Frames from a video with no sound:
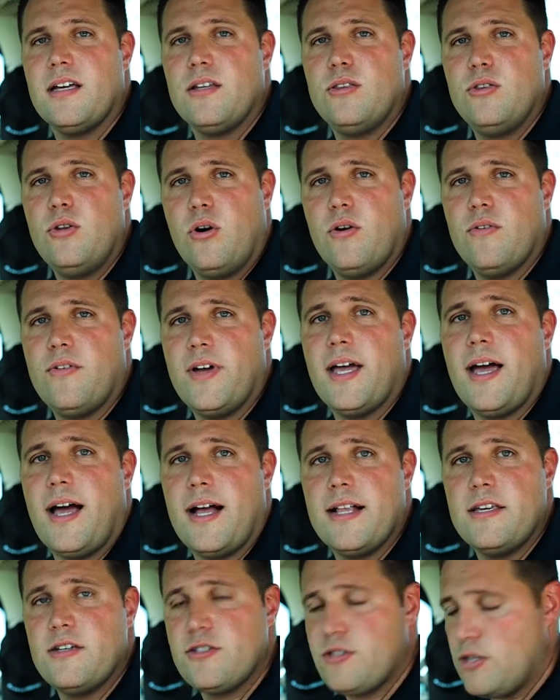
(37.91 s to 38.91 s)
dove
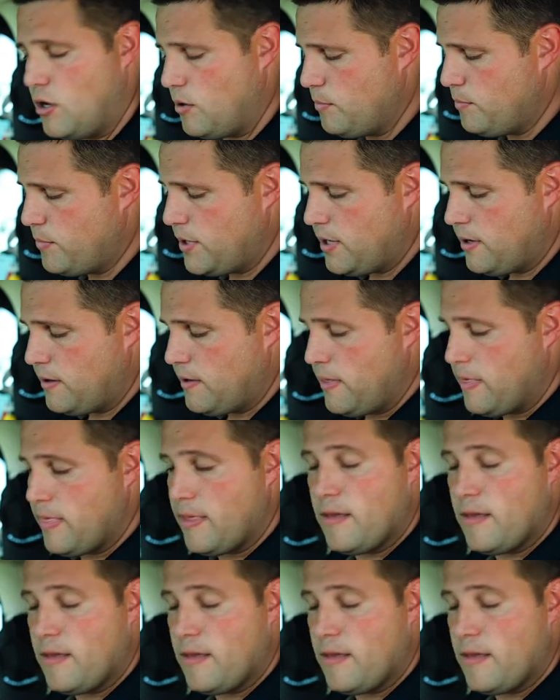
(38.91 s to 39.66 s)
agli stop,